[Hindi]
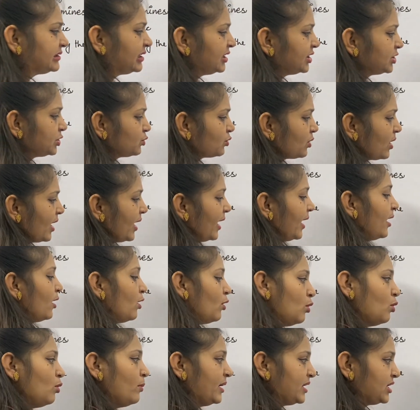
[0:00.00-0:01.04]
कर चुका है
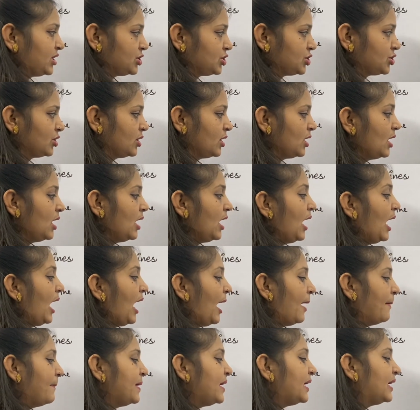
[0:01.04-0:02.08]
ओ एच
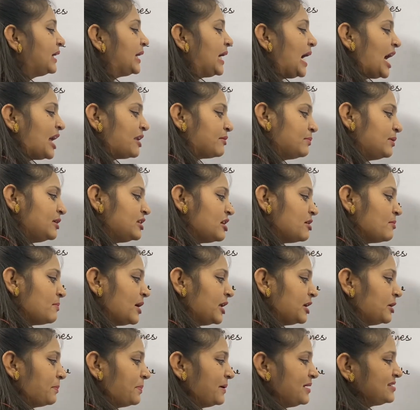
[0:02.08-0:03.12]
अभी कार्बन
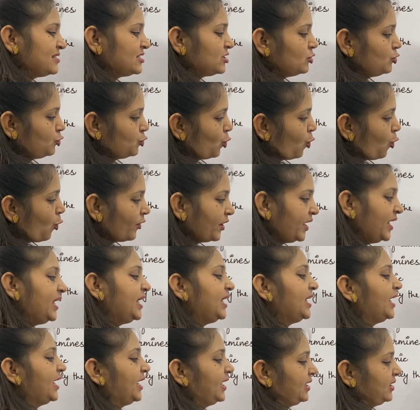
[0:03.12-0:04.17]
हमारे पास दो
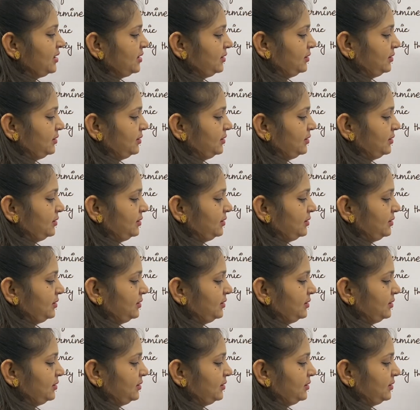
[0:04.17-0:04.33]
ही है